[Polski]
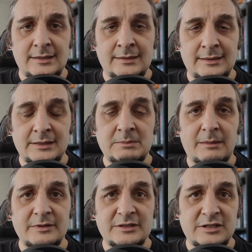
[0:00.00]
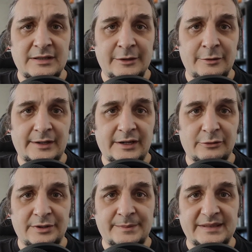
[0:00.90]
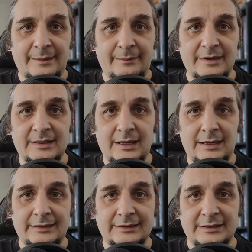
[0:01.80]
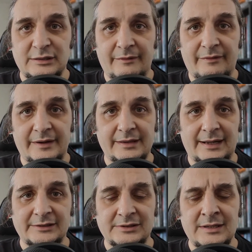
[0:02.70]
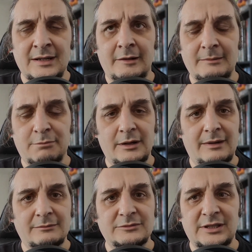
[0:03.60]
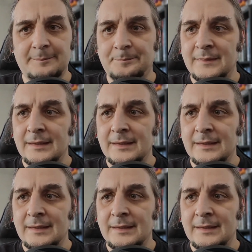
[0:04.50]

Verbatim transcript: E, I mamy jeszcze jednego gracza, który jest bez kamerki, ale też sobie fajnie radzi. I powiem wam, że e,